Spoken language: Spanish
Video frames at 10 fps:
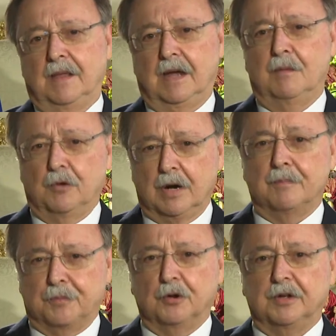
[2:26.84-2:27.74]
amor
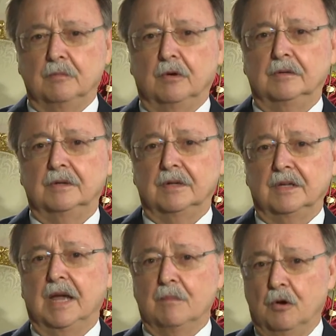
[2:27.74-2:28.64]
al prójimo,
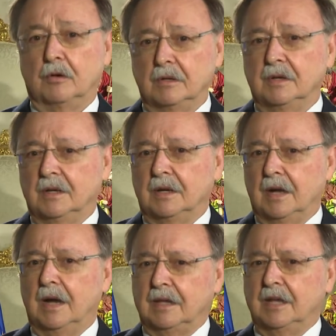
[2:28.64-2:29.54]
y amor
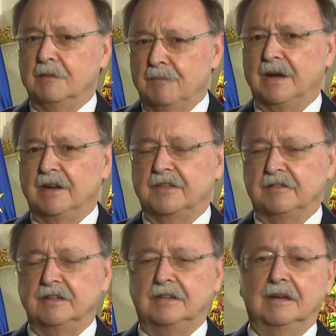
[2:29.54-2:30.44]
a quienes más
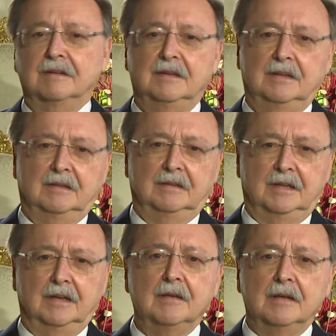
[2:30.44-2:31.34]
necesitan
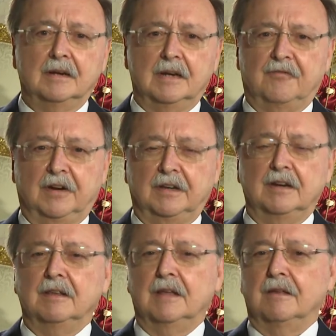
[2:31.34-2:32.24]
de la
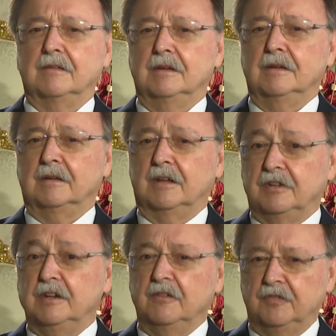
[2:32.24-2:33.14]
fraternidad que
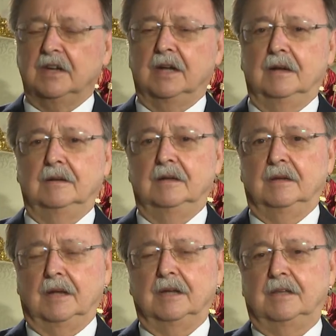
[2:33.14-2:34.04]
significa
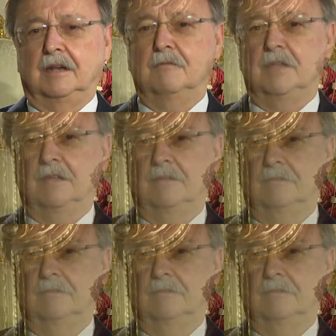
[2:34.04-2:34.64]
esta Navidad.